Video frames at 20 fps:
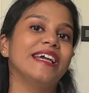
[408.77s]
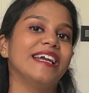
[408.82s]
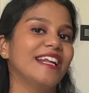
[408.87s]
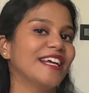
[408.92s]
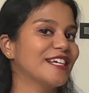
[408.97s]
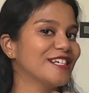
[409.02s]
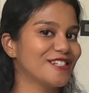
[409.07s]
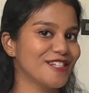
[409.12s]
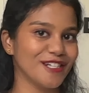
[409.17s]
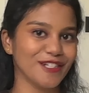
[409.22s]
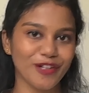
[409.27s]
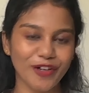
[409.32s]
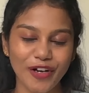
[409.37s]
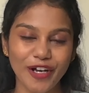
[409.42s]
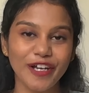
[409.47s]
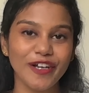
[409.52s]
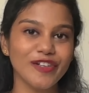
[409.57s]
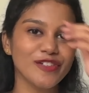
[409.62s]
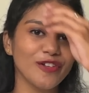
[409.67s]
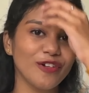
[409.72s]
இல்லை கிச்சன்
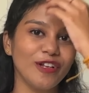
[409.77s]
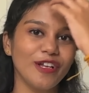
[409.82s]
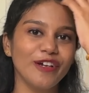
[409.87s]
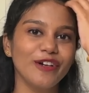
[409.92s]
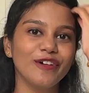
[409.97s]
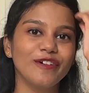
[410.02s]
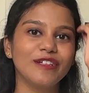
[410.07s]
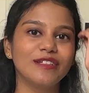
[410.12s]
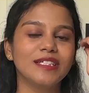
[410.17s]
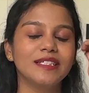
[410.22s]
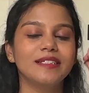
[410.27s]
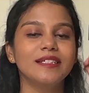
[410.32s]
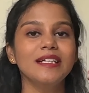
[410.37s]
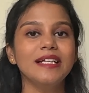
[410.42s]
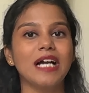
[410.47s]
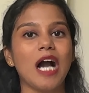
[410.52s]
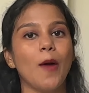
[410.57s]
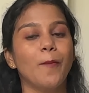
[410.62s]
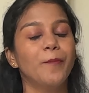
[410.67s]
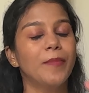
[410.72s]
ட்ராயர்ஸ்குள்ளேயோ வந்துட்டு
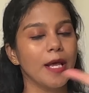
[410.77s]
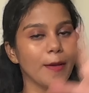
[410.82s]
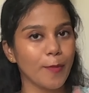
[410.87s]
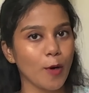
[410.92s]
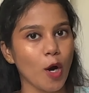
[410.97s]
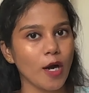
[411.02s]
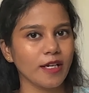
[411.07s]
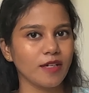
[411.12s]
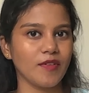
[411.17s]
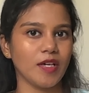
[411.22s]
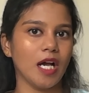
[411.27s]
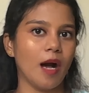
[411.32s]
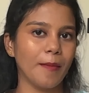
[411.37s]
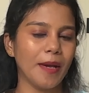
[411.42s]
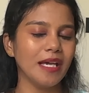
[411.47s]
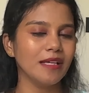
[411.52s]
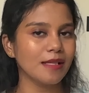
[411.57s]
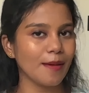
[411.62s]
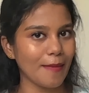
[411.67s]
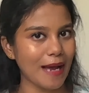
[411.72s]
நீங்கள் அப்படியே ப்ராடக்ட்
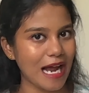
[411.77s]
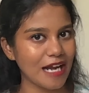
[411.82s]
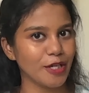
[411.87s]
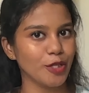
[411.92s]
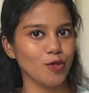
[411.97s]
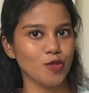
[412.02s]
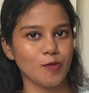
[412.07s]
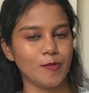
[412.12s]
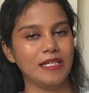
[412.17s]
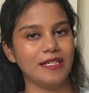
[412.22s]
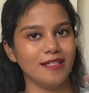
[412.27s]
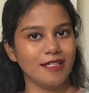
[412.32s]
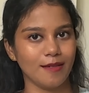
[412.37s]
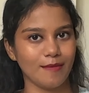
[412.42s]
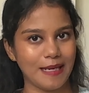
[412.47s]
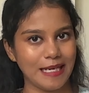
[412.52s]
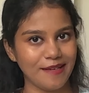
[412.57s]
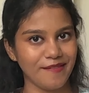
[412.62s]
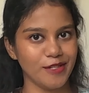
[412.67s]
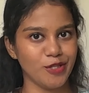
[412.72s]
வைக்காம இந்த மேட் யூஸ் பண்ணிட்டு
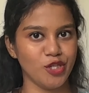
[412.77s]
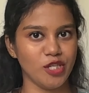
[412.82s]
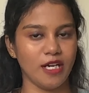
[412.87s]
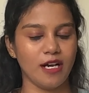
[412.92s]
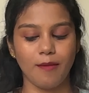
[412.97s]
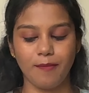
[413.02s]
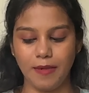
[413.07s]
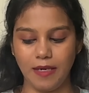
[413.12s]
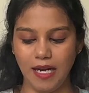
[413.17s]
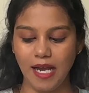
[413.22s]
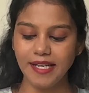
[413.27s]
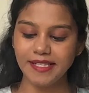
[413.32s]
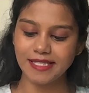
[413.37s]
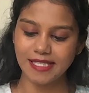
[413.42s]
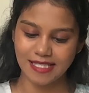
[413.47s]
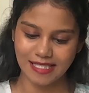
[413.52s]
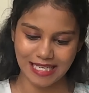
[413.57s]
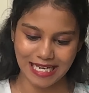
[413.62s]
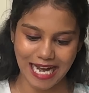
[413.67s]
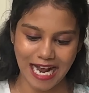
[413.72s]
இதுக்கு மேலே வச்சிங்க அப்படின்னா
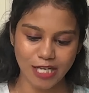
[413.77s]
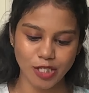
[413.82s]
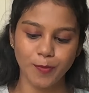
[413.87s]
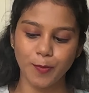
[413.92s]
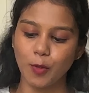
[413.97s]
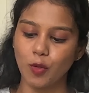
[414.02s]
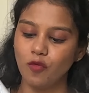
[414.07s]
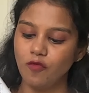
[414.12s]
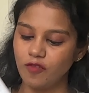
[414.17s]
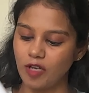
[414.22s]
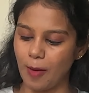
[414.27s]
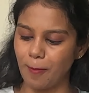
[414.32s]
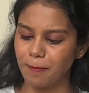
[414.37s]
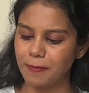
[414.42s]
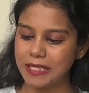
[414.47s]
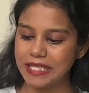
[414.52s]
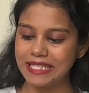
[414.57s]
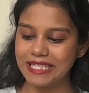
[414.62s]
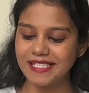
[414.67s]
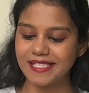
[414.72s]
இட்ஸ் ஸ்க்ராச் ப்ரூஃப்
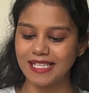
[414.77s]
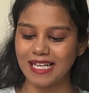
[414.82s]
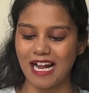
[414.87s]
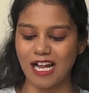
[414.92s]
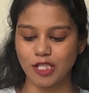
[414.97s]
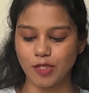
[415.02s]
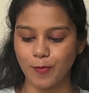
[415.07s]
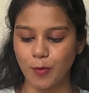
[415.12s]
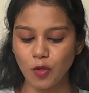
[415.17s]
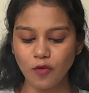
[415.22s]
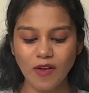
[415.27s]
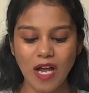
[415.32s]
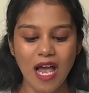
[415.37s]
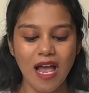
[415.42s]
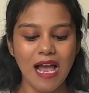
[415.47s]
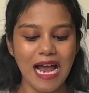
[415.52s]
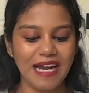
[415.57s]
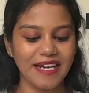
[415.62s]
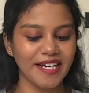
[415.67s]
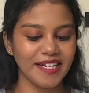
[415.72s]
கம்ப்ளீட்லி ஸ்க்ராச் ப்ரூஃப்
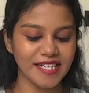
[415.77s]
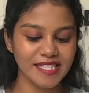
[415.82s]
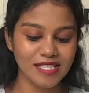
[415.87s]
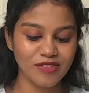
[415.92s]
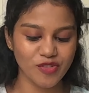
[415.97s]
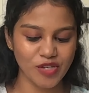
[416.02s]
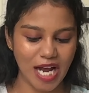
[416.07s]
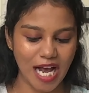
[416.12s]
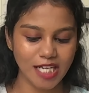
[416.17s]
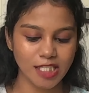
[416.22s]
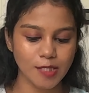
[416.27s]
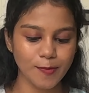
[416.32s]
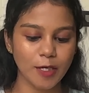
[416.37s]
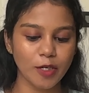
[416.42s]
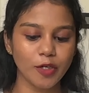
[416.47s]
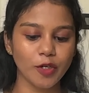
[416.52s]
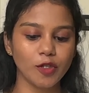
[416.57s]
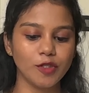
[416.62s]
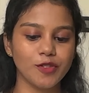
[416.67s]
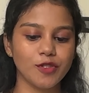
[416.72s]
அண்ட் இட் இஸ்
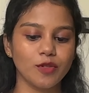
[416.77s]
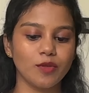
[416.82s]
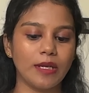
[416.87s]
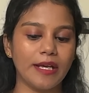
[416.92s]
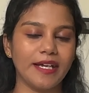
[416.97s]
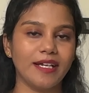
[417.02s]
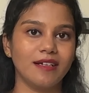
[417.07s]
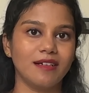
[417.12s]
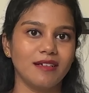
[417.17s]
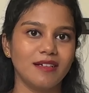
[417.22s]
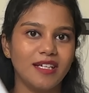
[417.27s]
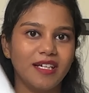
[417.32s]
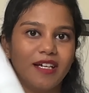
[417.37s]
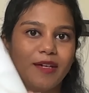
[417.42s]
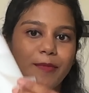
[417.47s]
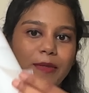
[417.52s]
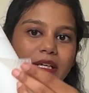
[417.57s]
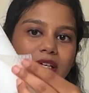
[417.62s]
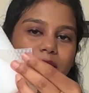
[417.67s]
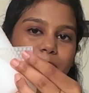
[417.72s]
டிரான்ஸ்பரண்ட் ஆல்சோ லைக்
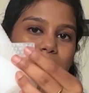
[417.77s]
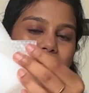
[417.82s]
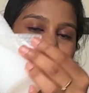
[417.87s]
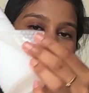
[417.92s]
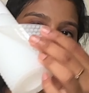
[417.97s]
நீங்கள் இப்படி இப்படி